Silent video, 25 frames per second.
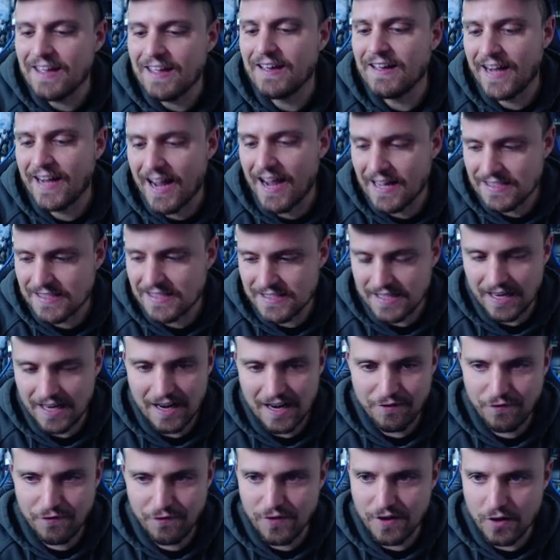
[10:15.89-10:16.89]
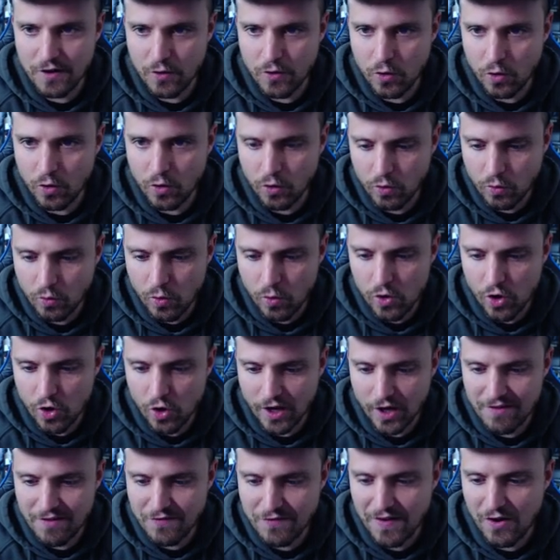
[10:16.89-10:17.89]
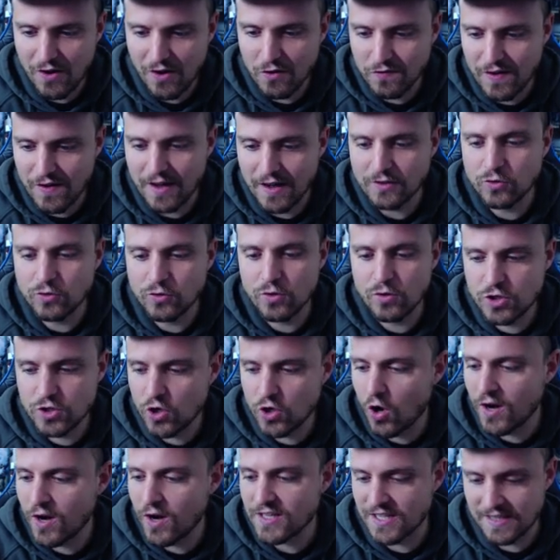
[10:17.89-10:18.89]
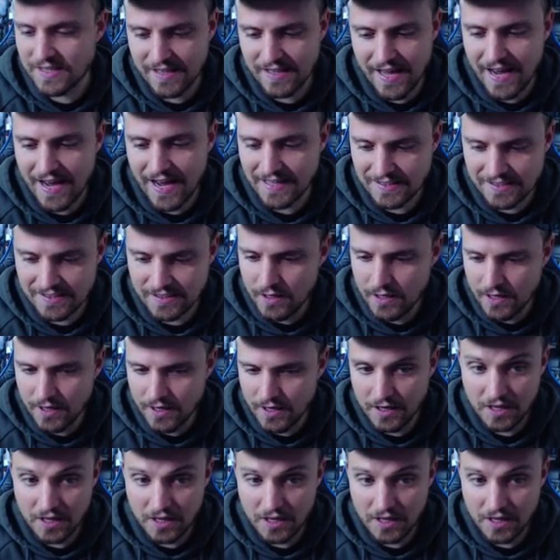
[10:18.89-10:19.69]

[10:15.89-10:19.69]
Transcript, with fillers: Ragazzi, alla fine Raw quello che deve fare lo fa, 12 gol e 7 assist.